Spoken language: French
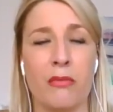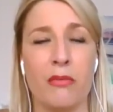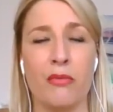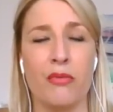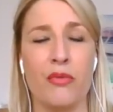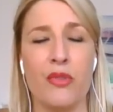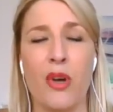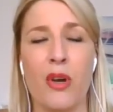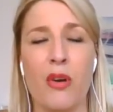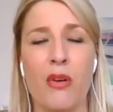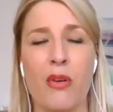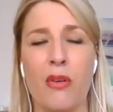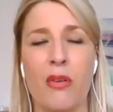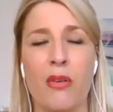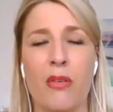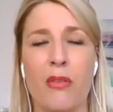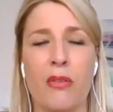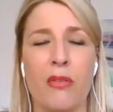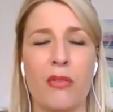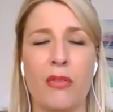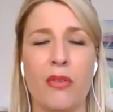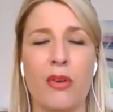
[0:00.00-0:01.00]

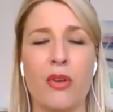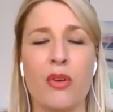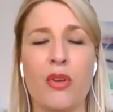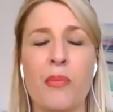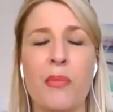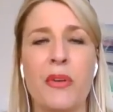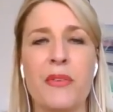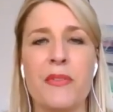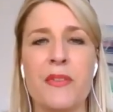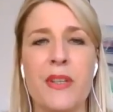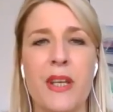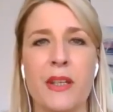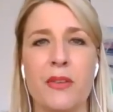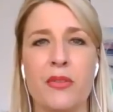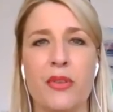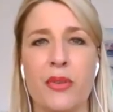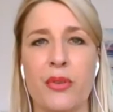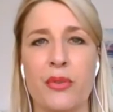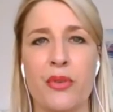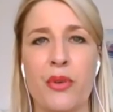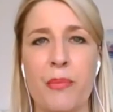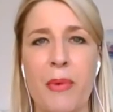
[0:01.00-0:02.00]
dans le commentaire
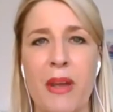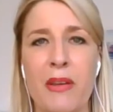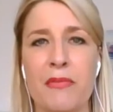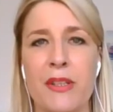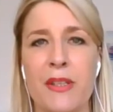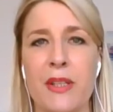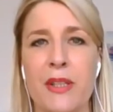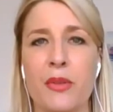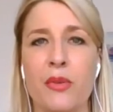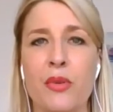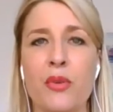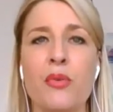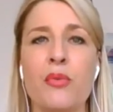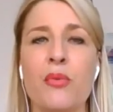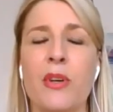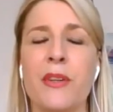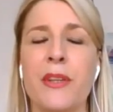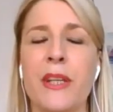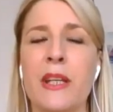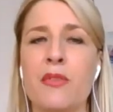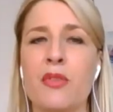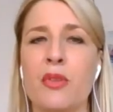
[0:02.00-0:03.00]
de, ma vidéo ou
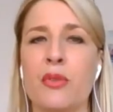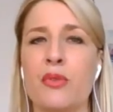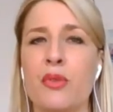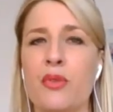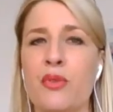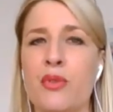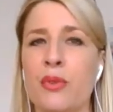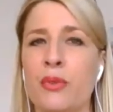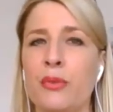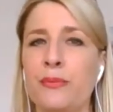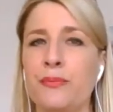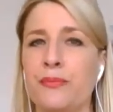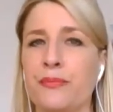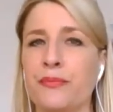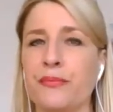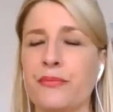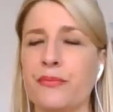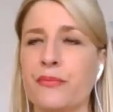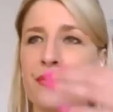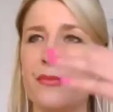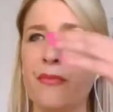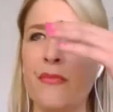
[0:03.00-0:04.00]
en introduction.
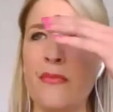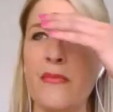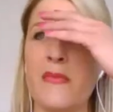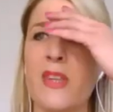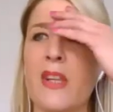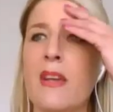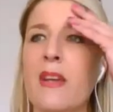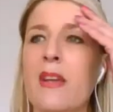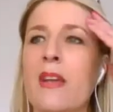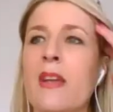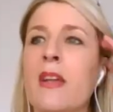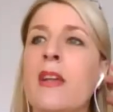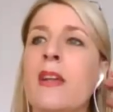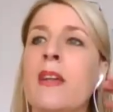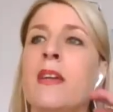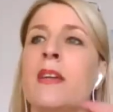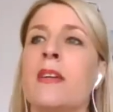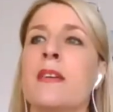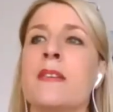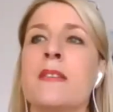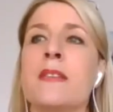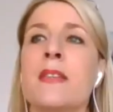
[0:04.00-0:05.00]

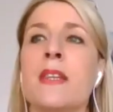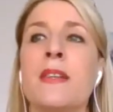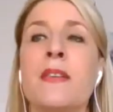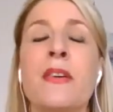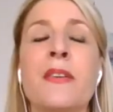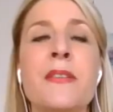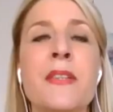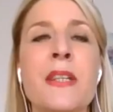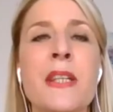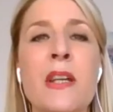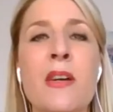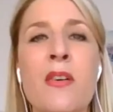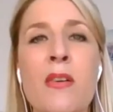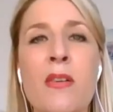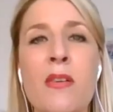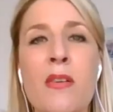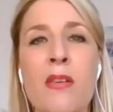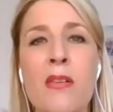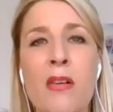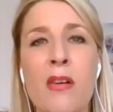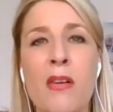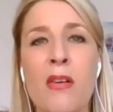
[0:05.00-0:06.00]
C'est d'entrer
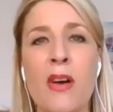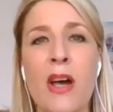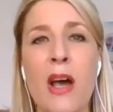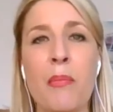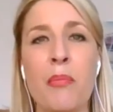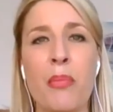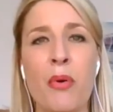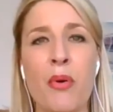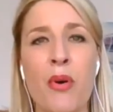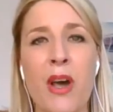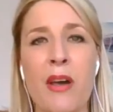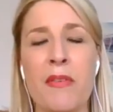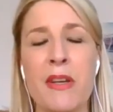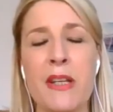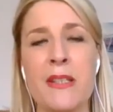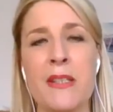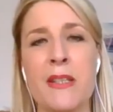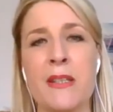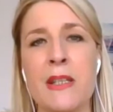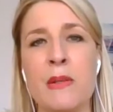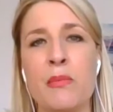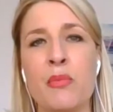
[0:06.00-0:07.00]
en, rapport avec
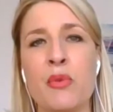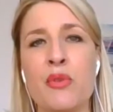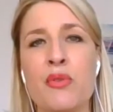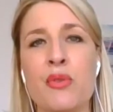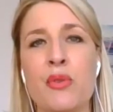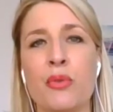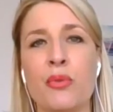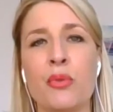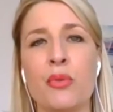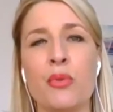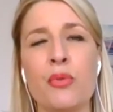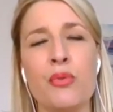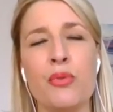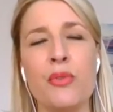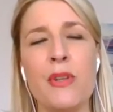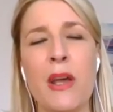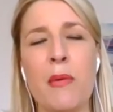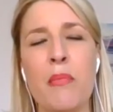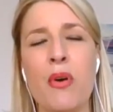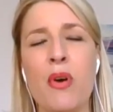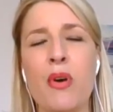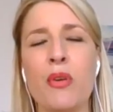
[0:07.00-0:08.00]
ces émotions. Donc tout
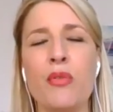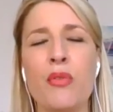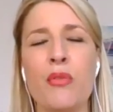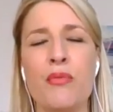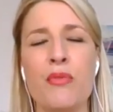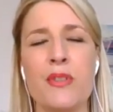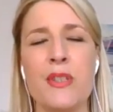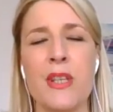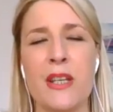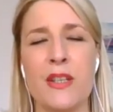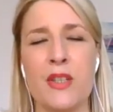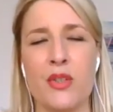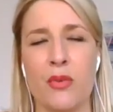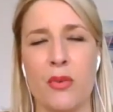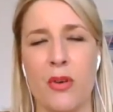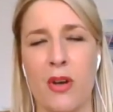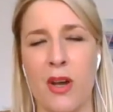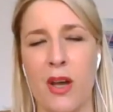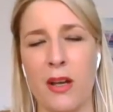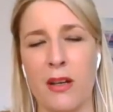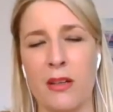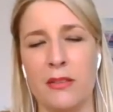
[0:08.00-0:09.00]
d'abord de vous
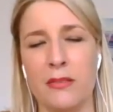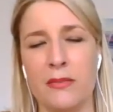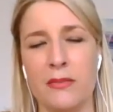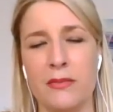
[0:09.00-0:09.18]
asseoir,